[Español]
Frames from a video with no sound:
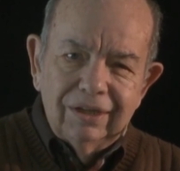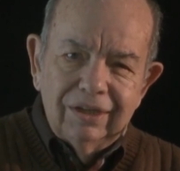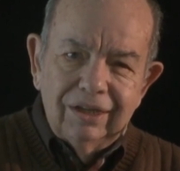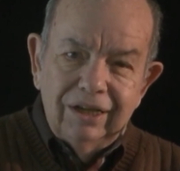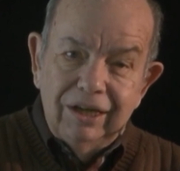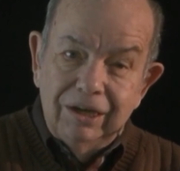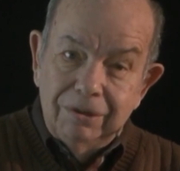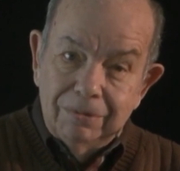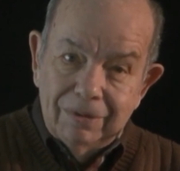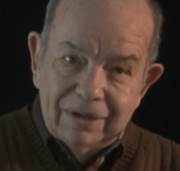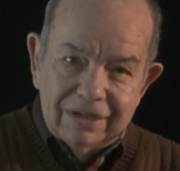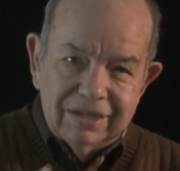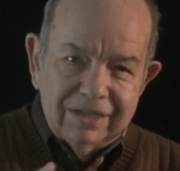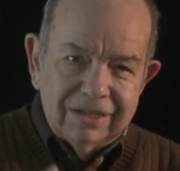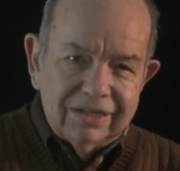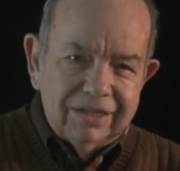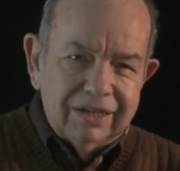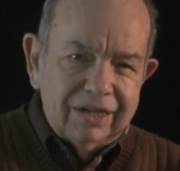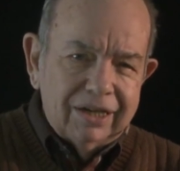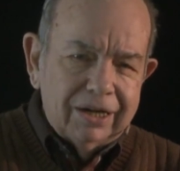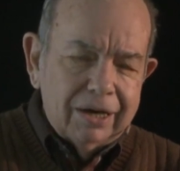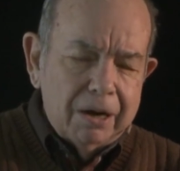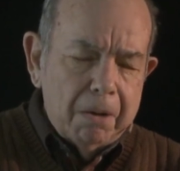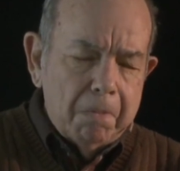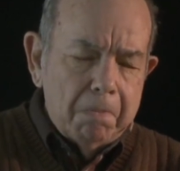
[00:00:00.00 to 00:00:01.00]
y vas a
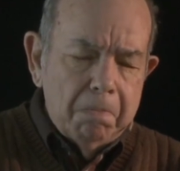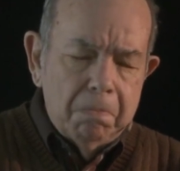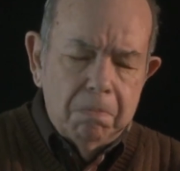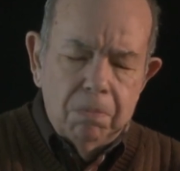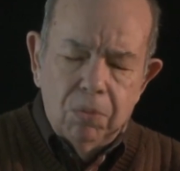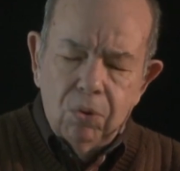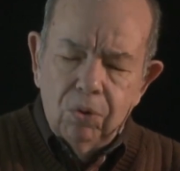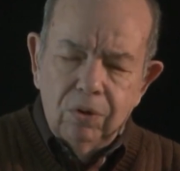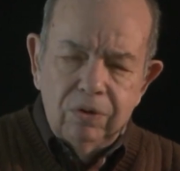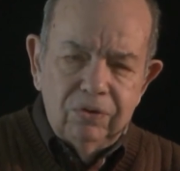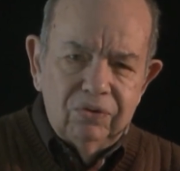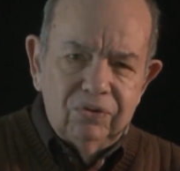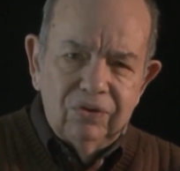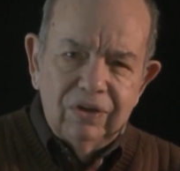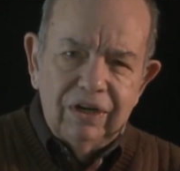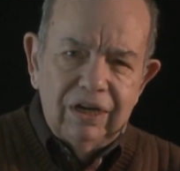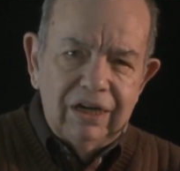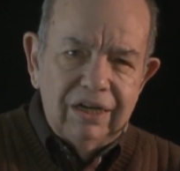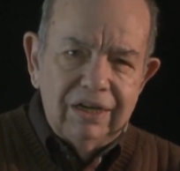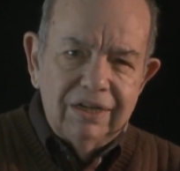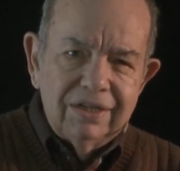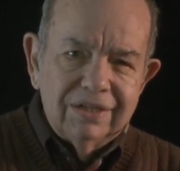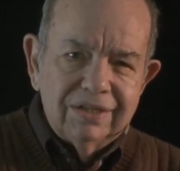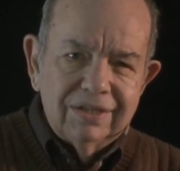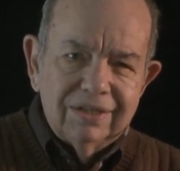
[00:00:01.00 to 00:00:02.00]
ser muy
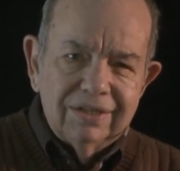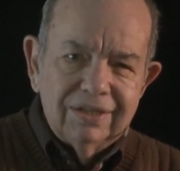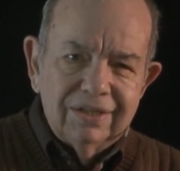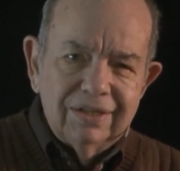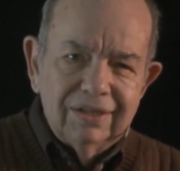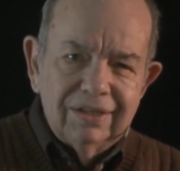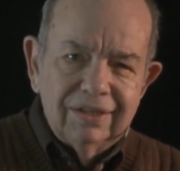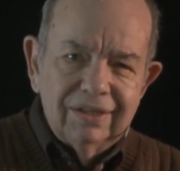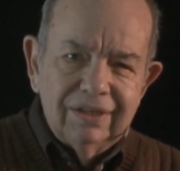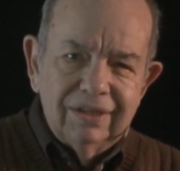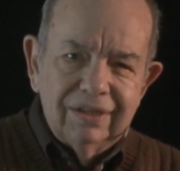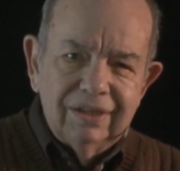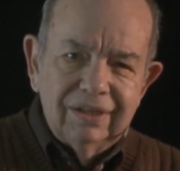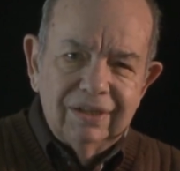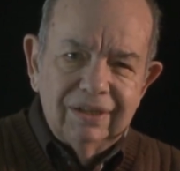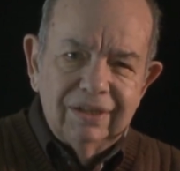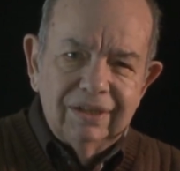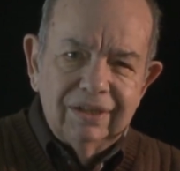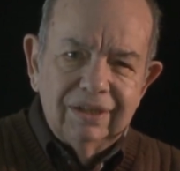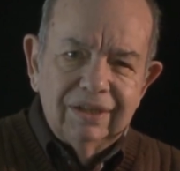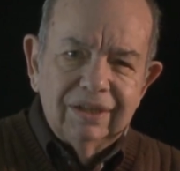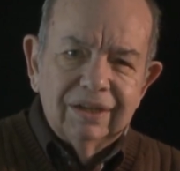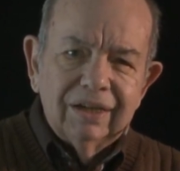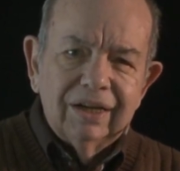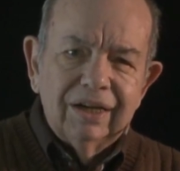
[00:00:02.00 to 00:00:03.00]
feliz.
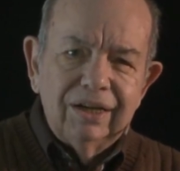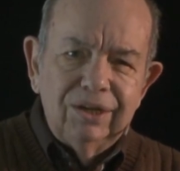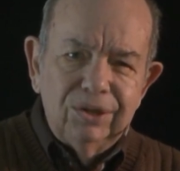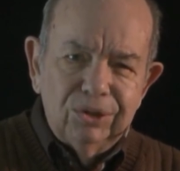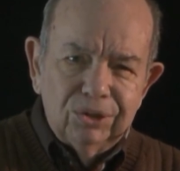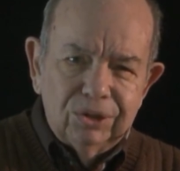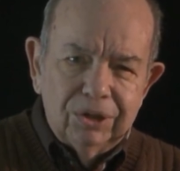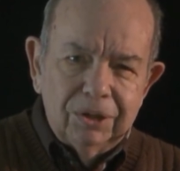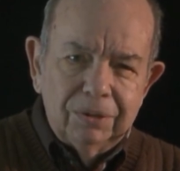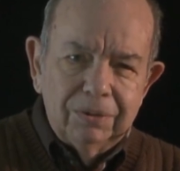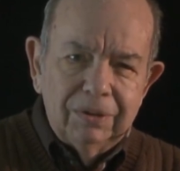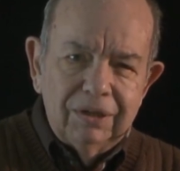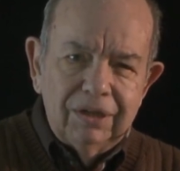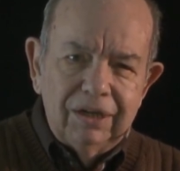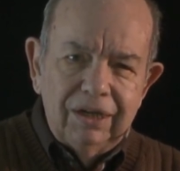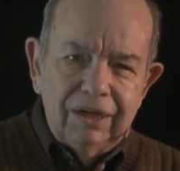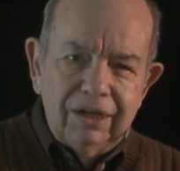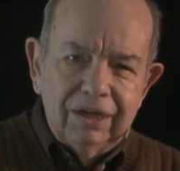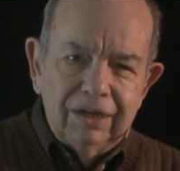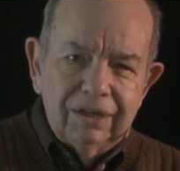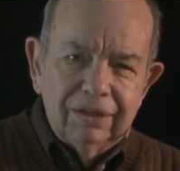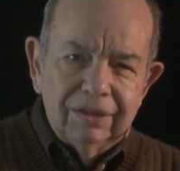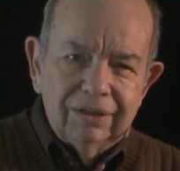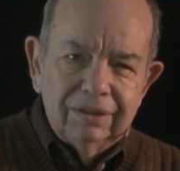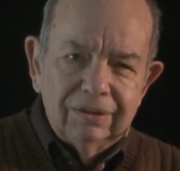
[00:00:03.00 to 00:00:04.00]
Que Dios te
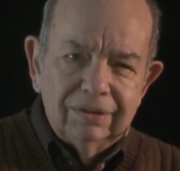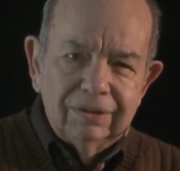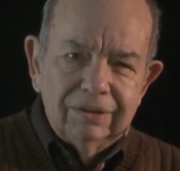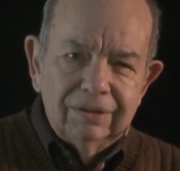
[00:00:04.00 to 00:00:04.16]
bendiga.